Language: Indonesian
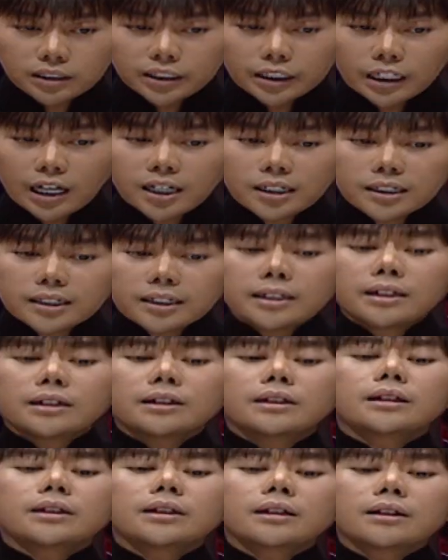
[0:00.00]
di, di,
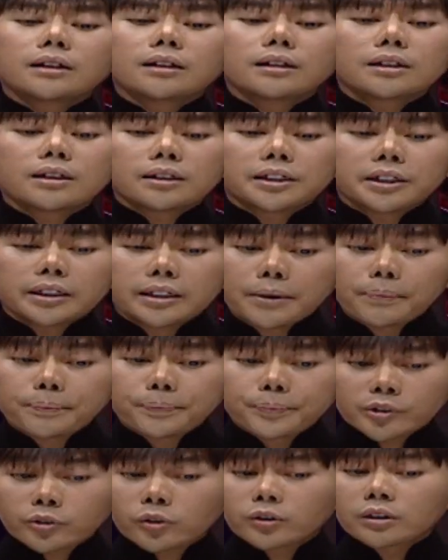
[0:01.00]
di,
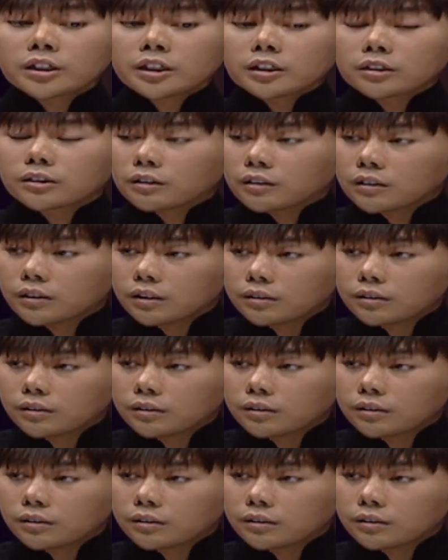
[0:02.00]
gitu loh